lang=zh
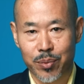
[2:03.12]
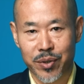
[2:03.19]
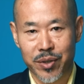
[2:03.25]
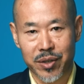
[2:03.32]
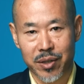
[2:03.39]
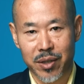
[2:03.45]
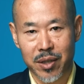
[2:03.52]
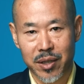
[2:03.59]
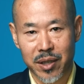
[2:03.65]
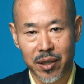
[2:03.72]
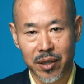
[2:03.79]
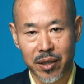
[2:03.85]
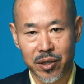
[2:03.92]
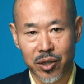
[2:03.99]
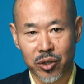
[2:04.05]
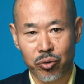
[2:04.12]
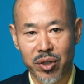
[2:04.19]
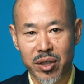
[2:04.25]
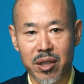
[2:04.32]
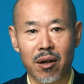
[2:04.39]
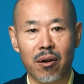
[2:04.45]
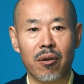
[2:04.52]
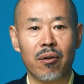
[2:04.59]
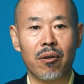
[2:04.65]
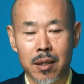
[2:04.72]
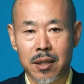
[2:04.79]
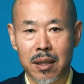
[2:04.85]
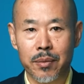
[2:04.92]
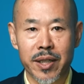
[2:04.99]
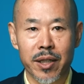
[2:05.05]
不是经得起推敲？
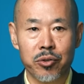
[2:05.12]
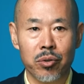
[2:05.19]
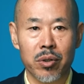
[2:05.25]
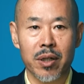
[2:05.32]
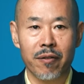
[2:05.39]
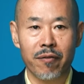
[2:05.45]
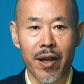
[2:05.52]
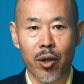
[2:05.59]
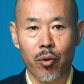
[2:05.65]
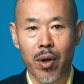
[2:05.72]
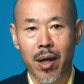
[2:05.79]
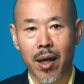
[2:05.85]
咱们先说这外观